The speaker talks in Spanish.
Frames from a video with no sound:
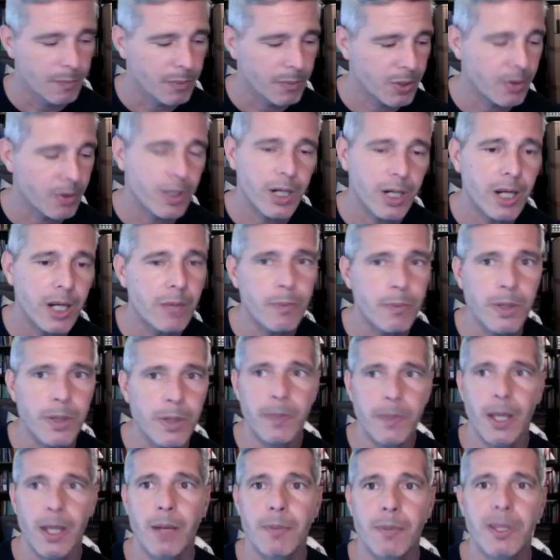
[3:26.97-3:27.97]
Pero
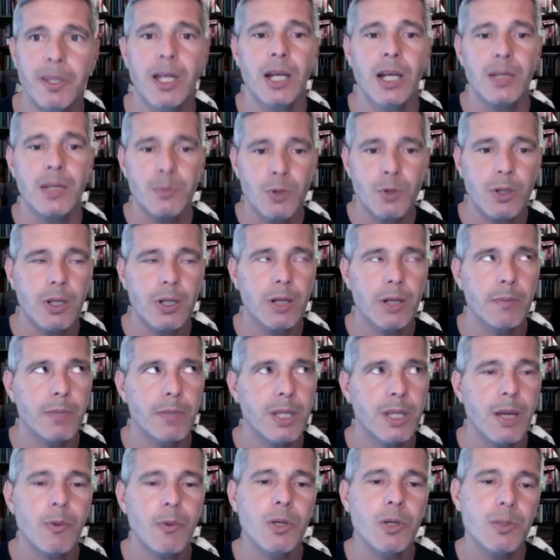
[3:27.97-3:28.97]
creedme, el, el
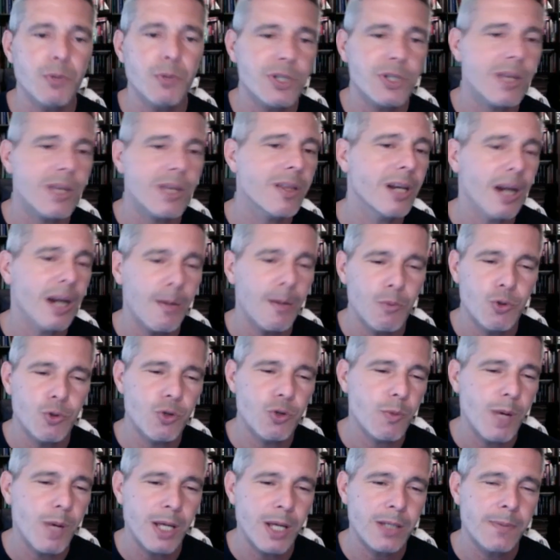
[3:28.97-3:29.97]
metabolismo se acelera
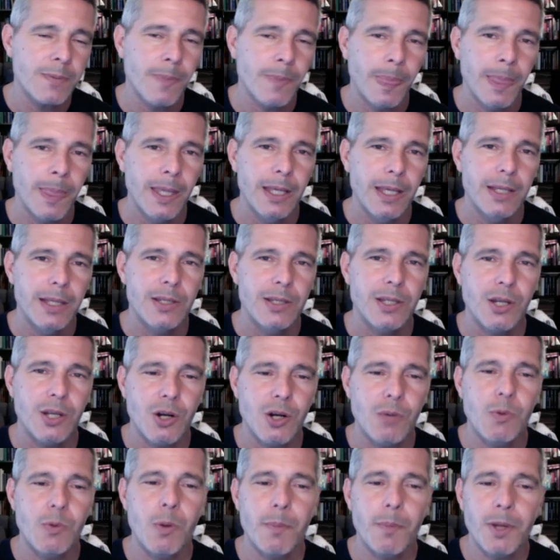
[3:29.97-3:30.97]
mucho más si
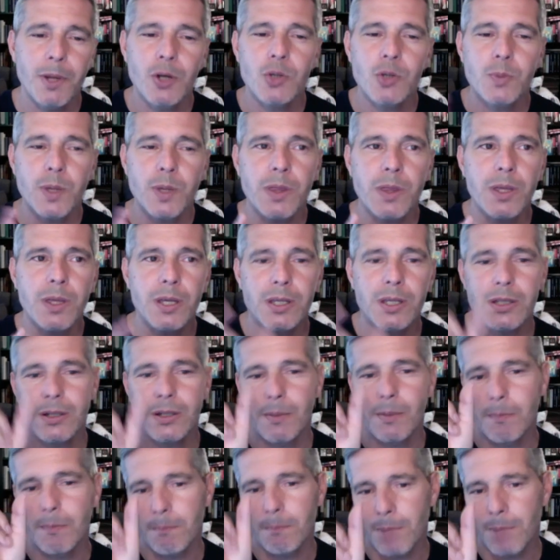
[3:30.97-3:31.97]
como menos
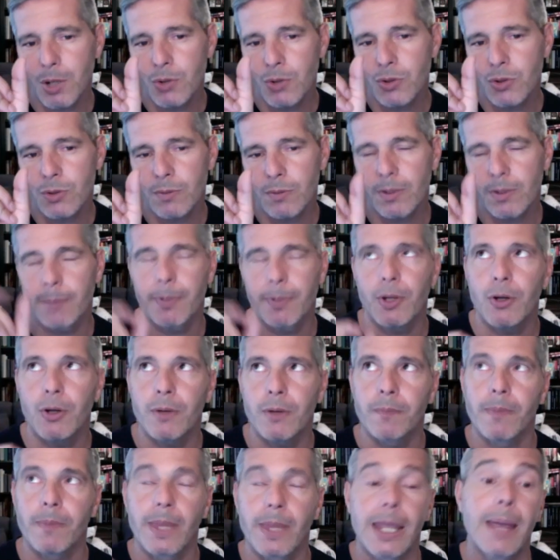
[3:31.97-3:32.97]
veces, menos,
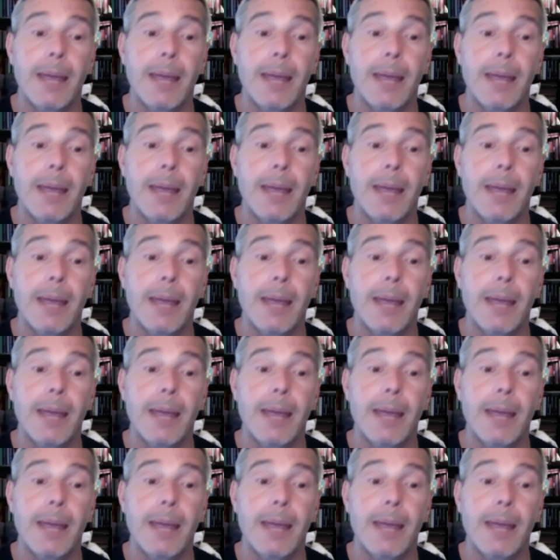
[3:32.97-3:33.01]
perdón,